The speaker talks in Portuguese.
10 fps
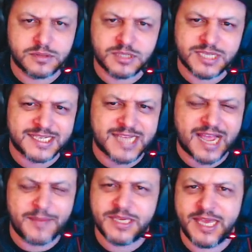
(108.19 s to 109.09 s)
Já
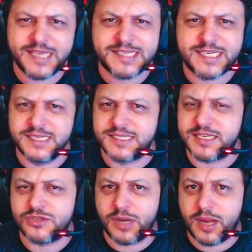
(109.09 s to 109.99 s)
sabe que é
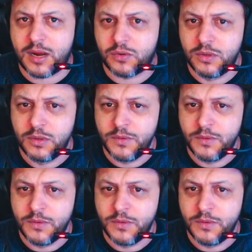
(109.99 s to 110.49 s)
sensacional.